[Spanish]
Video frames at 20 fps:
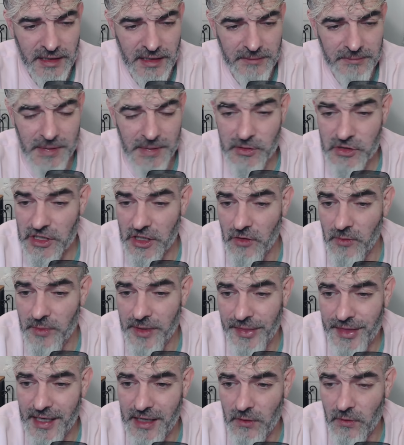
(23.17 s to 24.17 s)
Vamos a
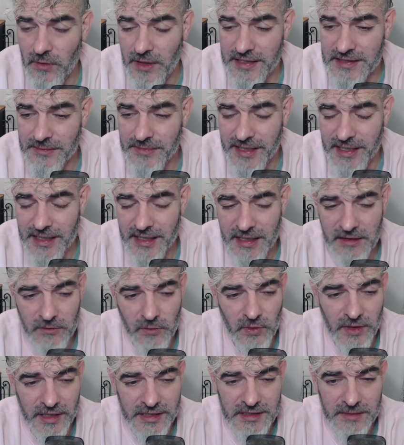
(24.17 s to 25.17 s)
comenzar una semana,
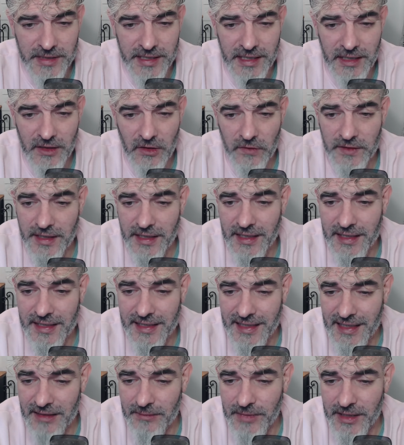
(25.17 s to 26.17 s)
una semana donde el
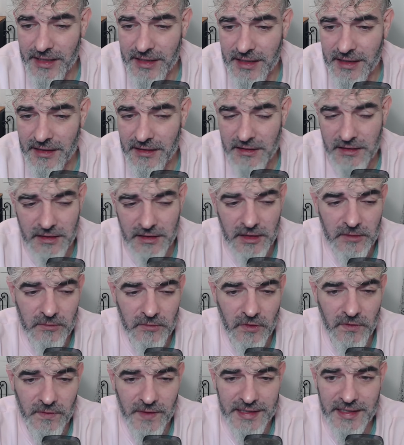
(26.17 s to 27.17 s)
Real Madrid
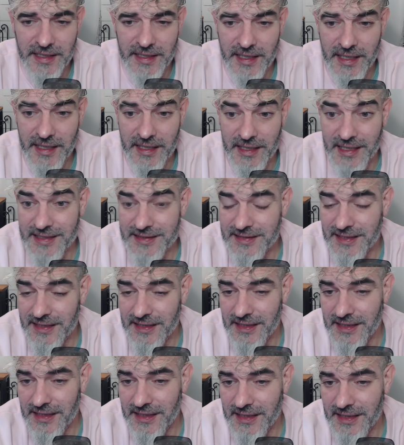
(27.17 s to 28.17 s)
pues, va a tener
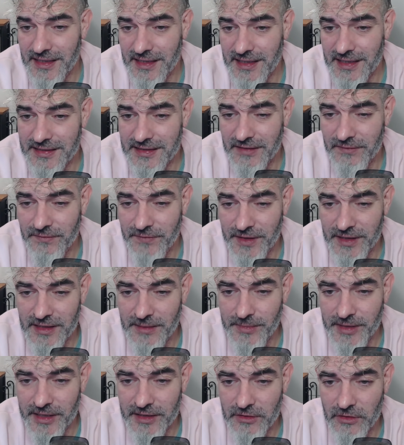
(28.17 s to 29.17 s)
este, este
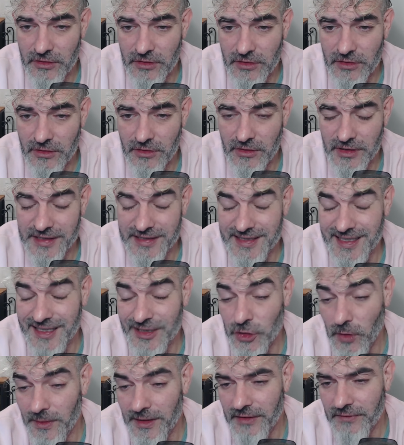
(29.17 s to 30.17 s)
enfrentamiento, este
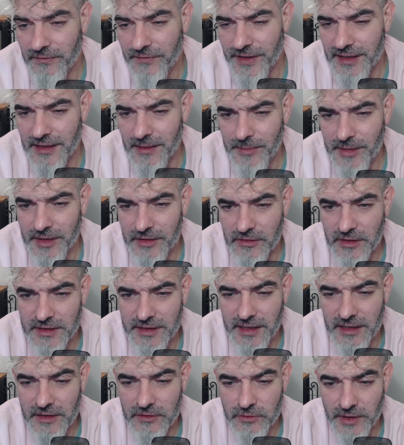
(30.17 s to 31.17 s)
doble enfrentamiento
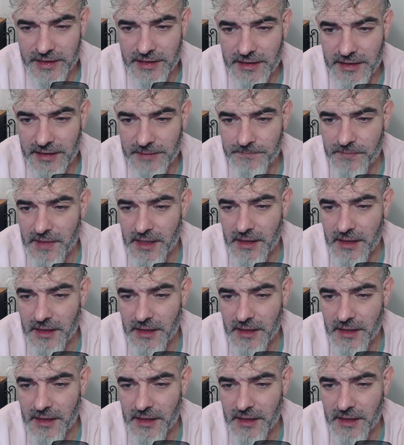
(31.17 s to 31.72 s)
ante el 20.